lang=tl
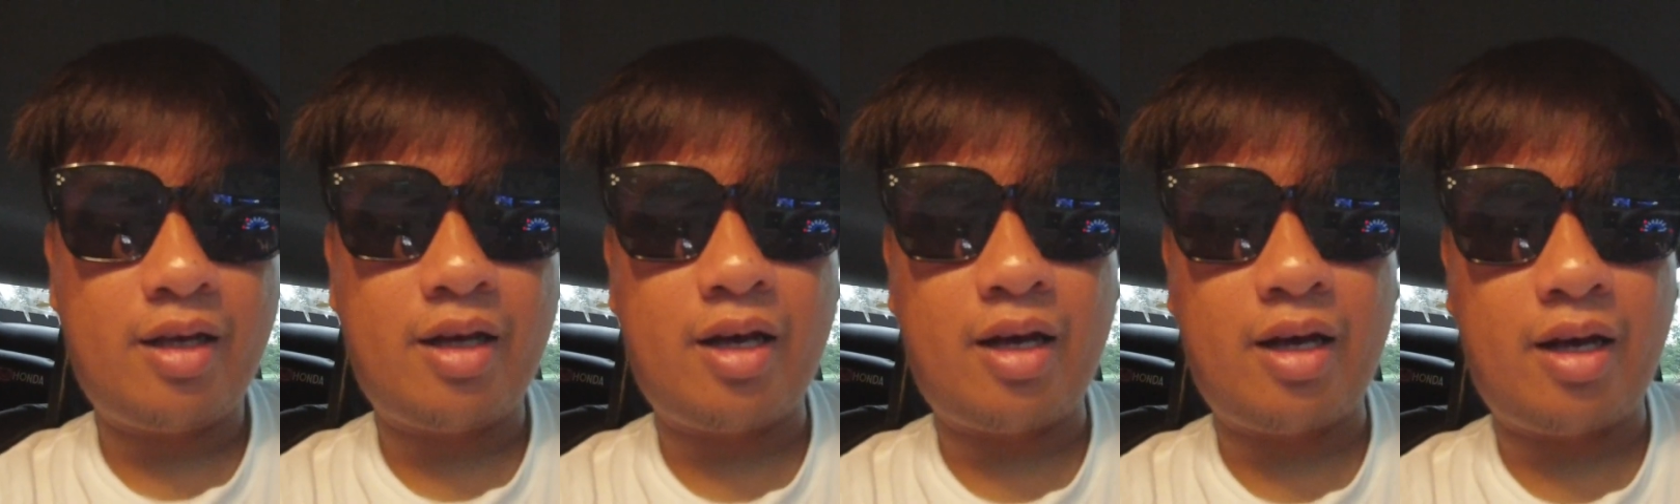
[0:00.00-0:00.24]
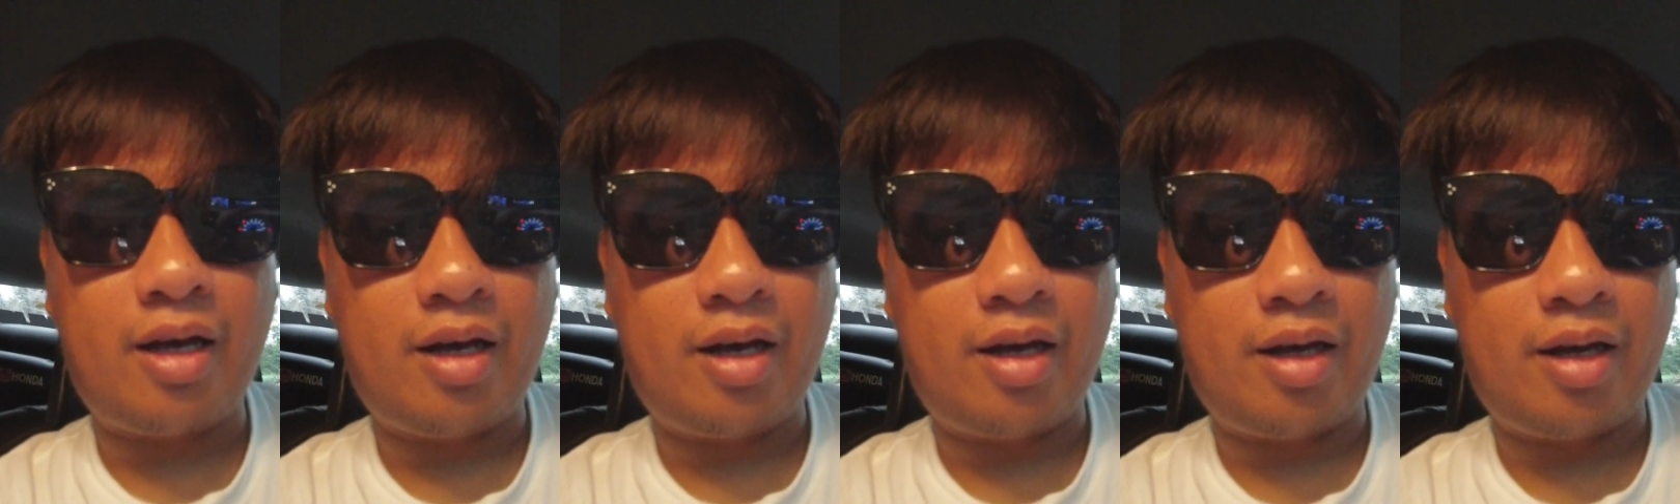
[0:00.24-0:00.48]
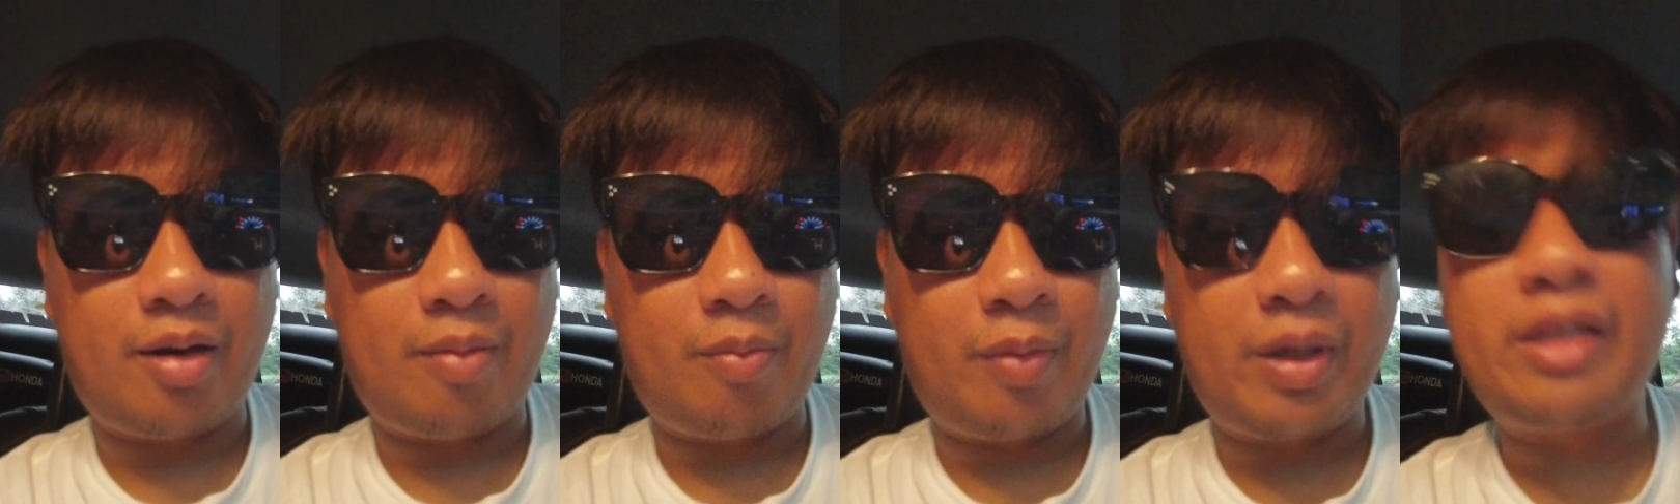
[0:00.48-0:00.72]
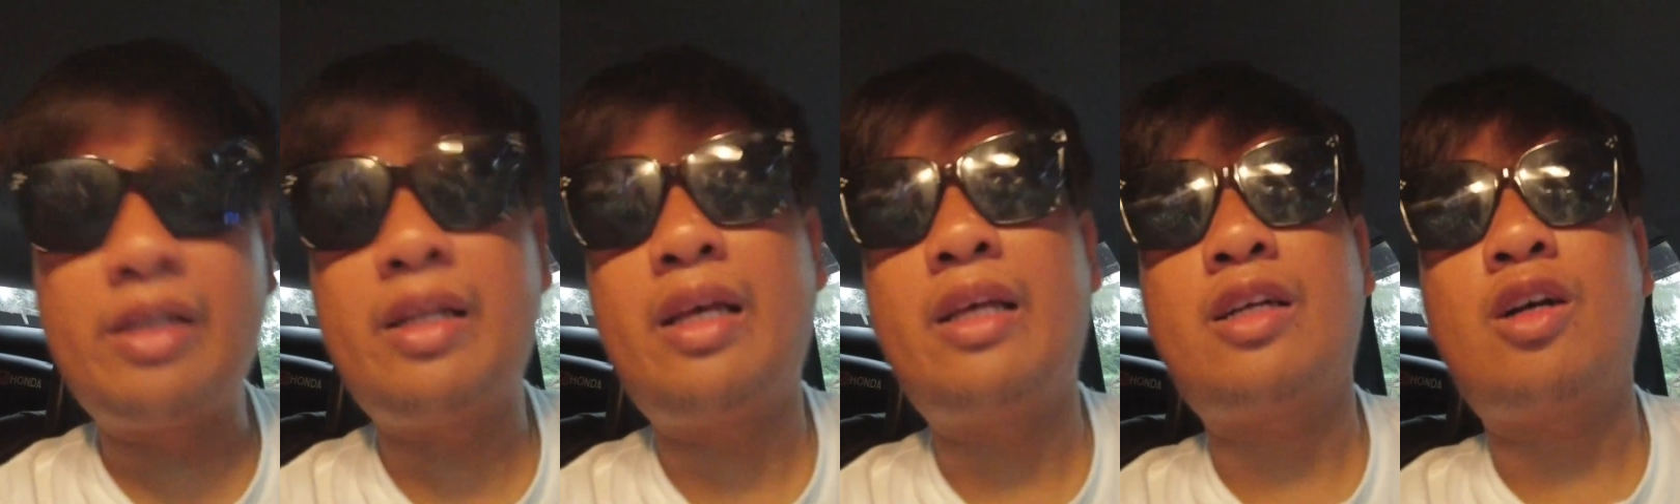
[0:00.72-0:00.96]
Uh,
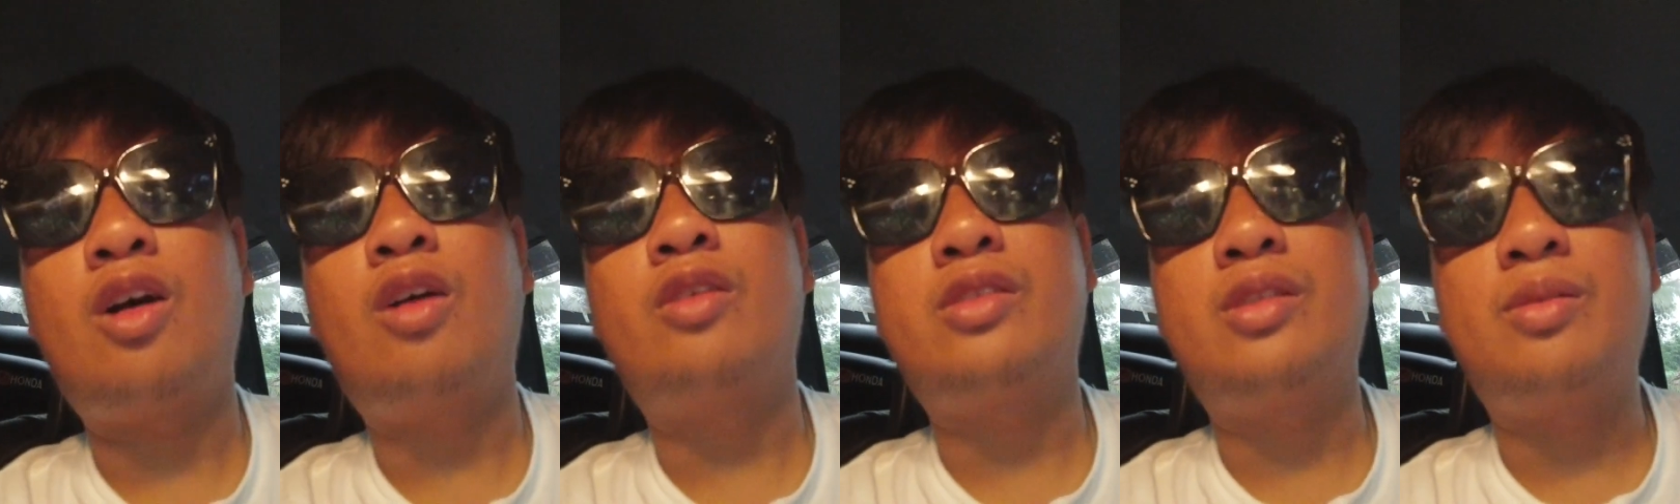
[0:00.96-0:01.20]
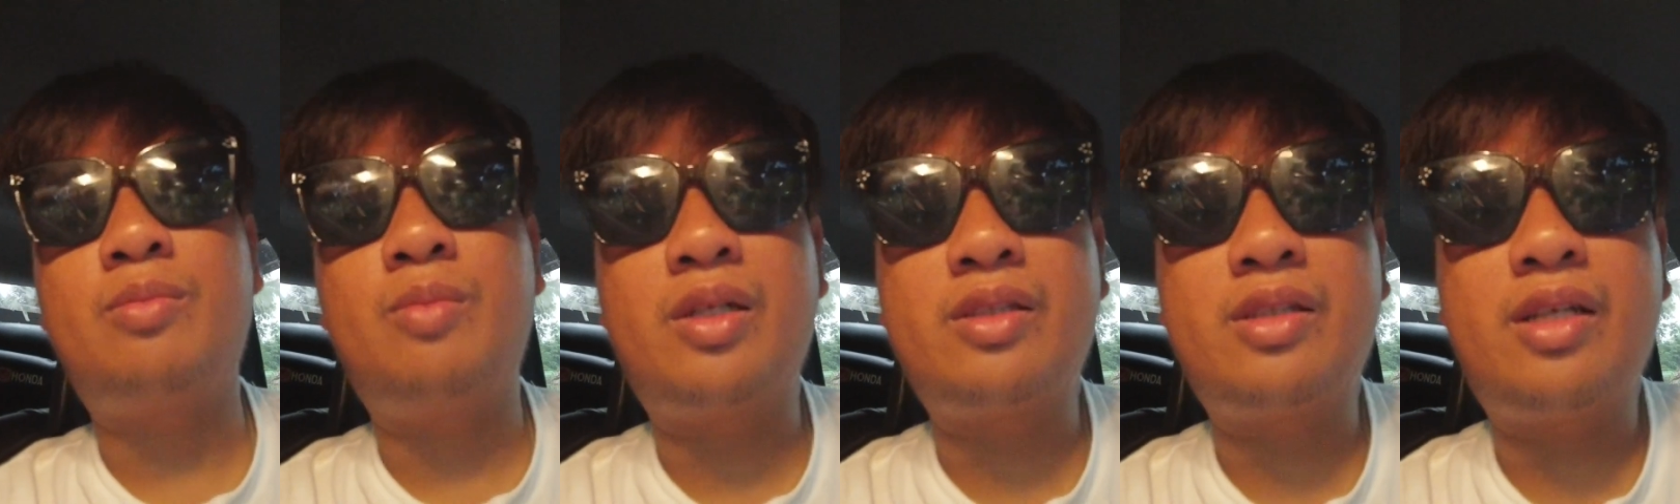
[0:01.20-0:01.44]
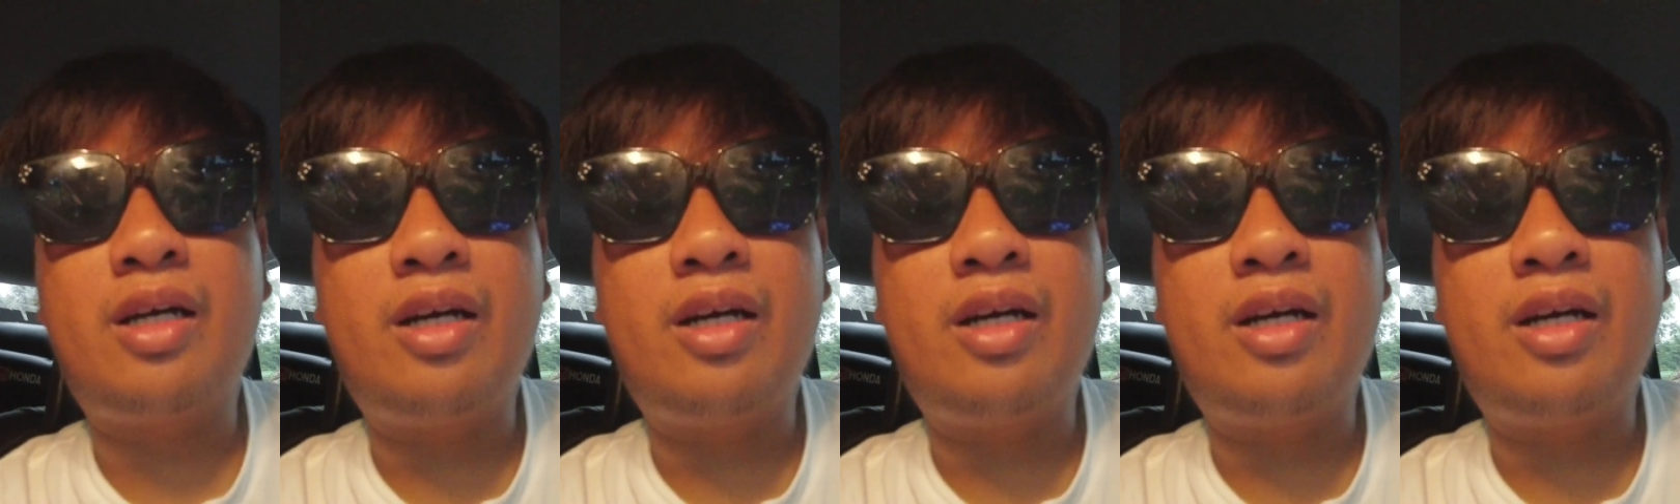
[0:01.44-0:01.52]
may na-encounter ba